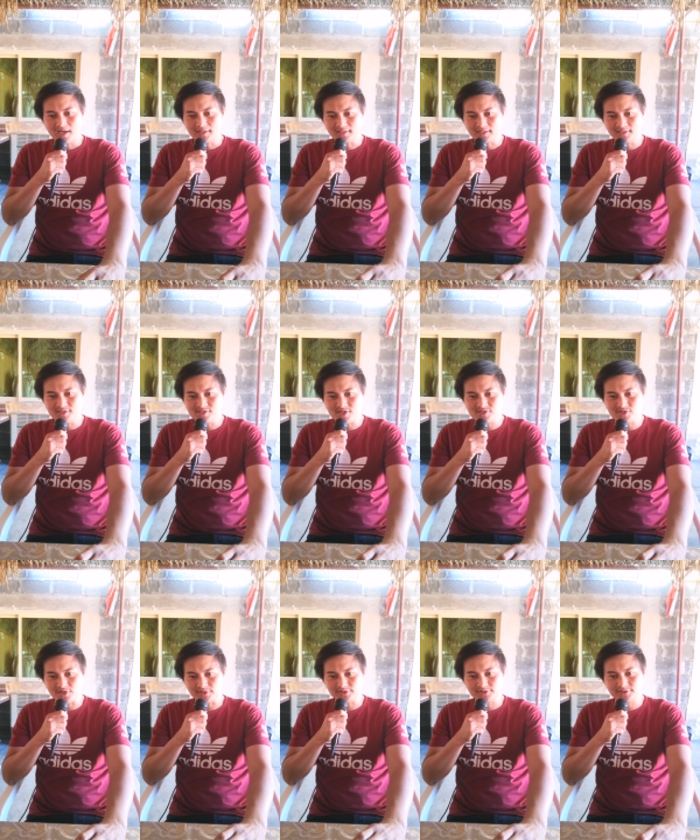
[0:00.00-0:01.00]
at ating
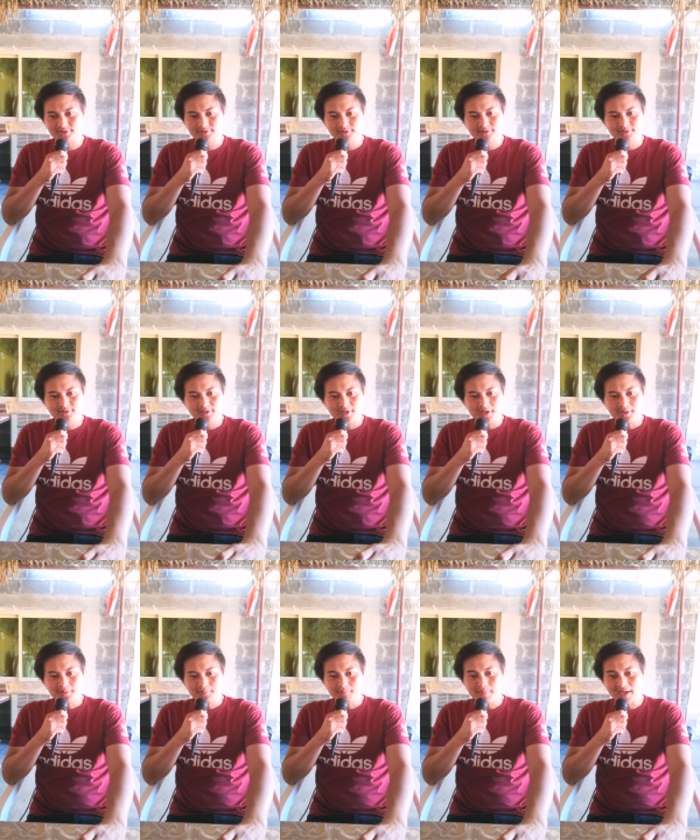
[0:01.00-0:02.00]
search,
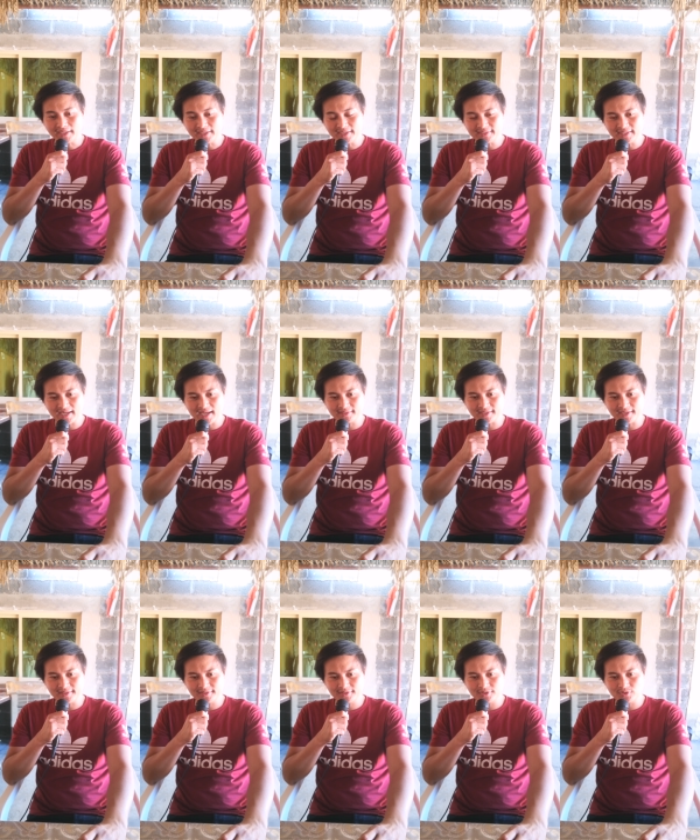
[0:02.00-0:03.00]
makikita
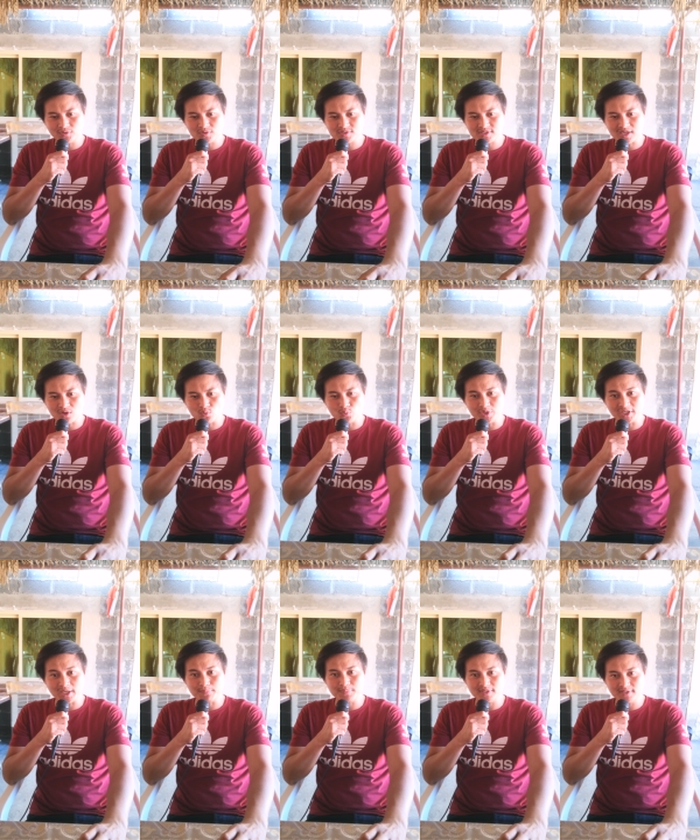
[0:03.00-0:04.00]
natin dito sa
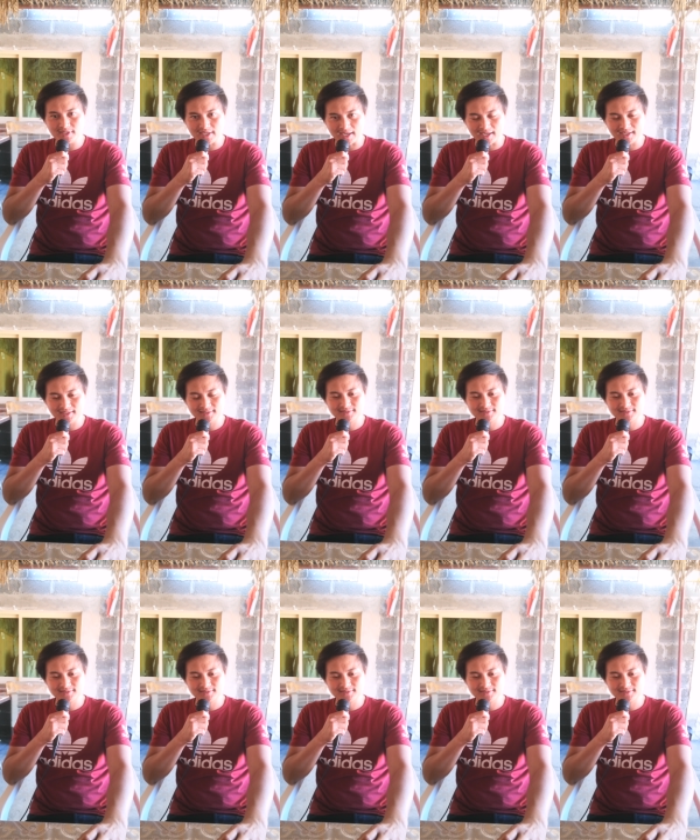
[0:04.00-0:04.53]
Wikipedia.